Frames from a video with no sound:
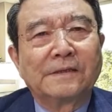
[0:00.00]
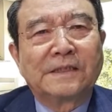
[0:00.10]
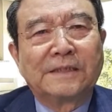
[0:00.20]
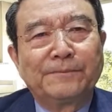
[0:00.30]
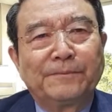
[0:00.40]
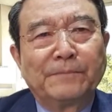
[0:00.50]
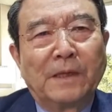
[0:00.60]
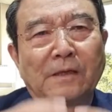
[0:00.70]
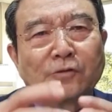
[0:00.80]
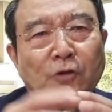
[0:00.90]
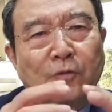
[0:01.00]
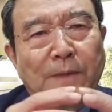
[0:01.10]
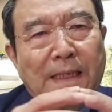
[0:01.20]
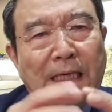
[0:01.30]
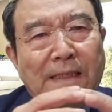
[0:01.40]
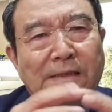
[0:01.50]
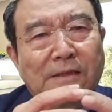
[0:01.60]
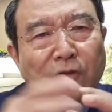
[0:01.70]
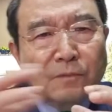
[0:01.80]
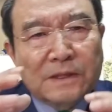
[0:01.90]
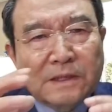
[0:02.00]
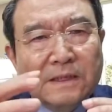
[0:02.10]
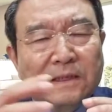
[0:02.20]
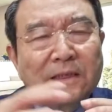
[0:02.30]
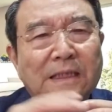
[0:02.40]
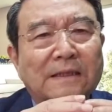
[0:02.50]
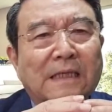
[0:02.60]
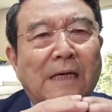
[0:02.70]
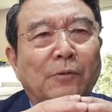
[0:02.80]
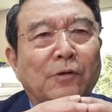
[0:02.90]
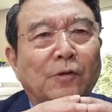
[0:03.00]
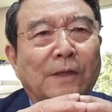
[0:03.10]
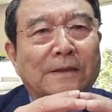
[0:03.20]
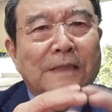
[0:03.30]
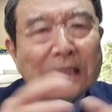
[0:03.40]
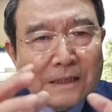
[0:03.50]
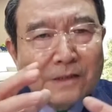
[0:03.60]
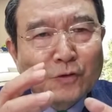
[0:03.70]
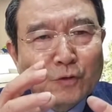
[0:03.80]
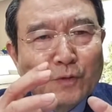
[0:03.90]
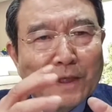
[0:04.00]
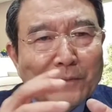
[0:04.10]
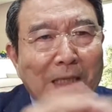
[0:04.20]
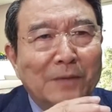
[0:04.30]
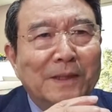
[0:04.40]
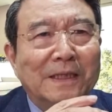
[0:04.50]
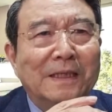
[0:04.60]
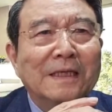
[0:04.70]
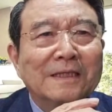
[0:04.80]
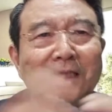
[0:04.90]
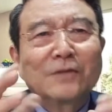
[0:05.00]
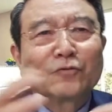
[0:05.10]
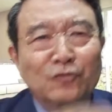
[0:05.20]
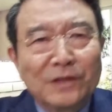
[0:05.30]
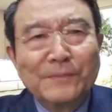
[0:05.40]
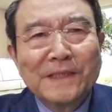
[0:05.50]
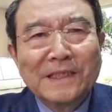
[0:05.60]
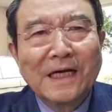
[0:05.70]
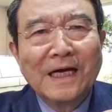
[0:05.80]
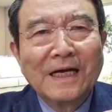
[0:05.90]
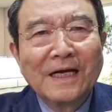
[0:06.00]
집 뭐 조그만 칸에서 좀 큰 칸 가보려고 하는 그 주부의 마음이 그게 투기입니까?